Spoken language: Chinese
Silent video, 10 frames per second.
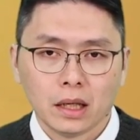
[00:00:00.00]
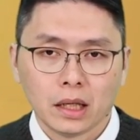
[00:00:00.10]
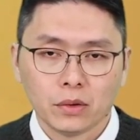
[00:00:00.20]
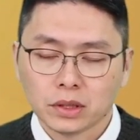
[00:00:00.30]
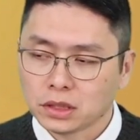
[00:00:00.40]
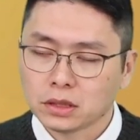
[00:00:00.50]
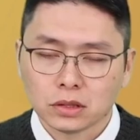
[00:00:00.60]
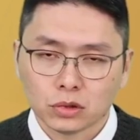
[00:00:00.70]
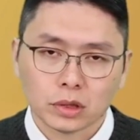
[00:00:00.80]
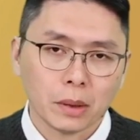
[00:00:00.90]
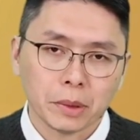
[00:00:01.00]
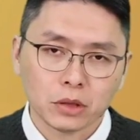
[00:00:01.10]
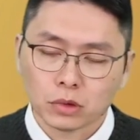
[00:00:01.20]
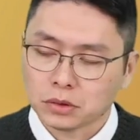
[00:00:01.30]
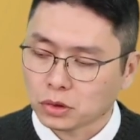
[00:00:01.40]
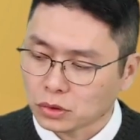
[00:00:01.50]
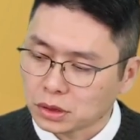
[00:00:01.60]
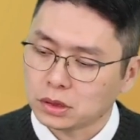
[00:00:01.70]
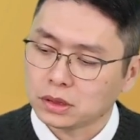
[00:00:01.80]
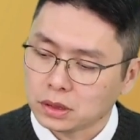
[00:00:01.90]
因为其实你去看美股的走
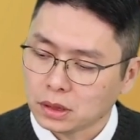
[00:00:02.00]
势，